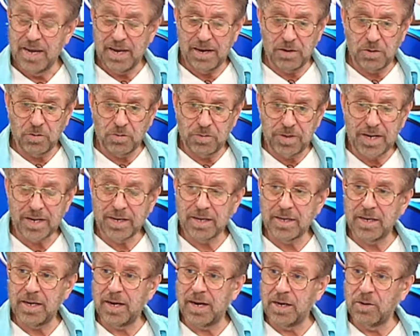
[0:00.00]

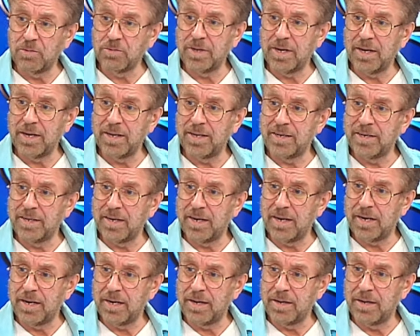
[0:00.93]
هناك عوده
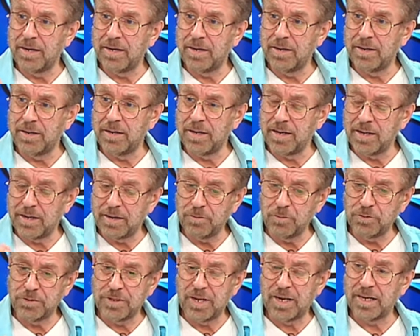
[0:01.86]

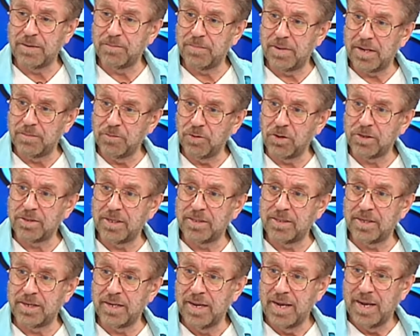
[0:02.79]
للمدرب
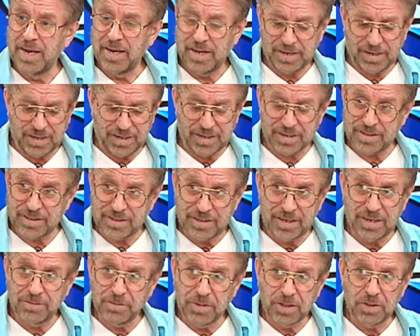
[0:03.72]
المقتدر خير
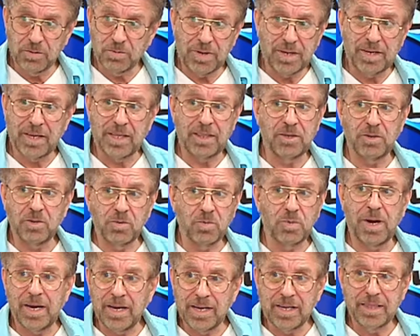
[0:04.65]
الدين مضوي الذي
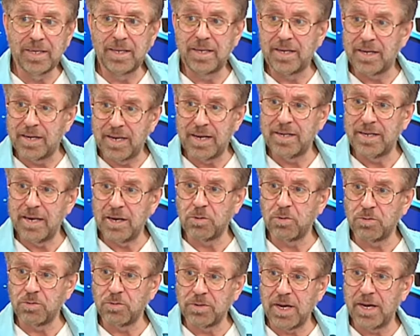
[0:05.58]
هو ايضا لا
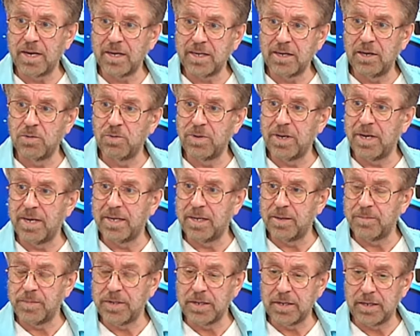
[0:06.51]
ياخذ حقه
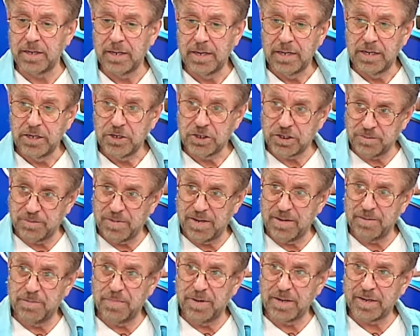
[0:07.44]
اعلاميا
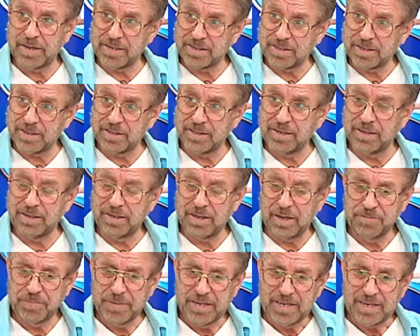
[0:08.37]
شباب
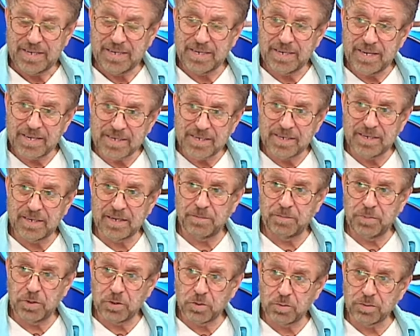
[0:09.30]
قسنطينه يسير
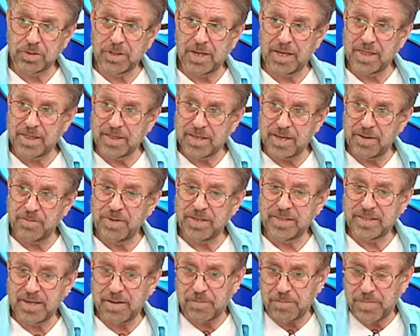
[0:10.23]
بخطى
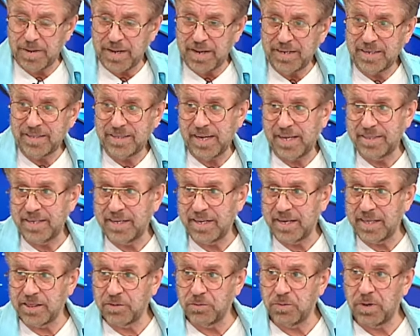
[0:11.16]
ثابته بعيد عن
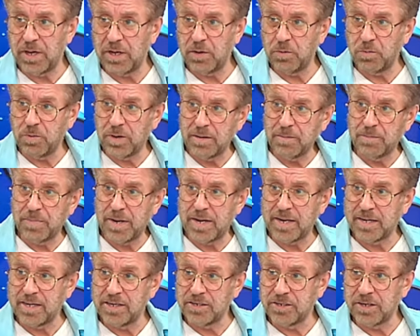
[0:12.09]
الاضواء
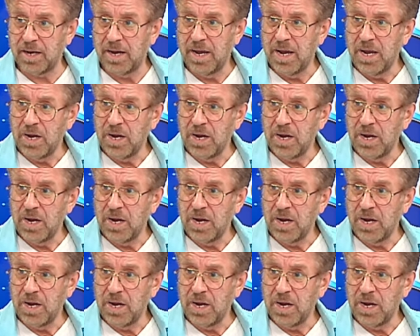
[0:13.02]
والبهرجه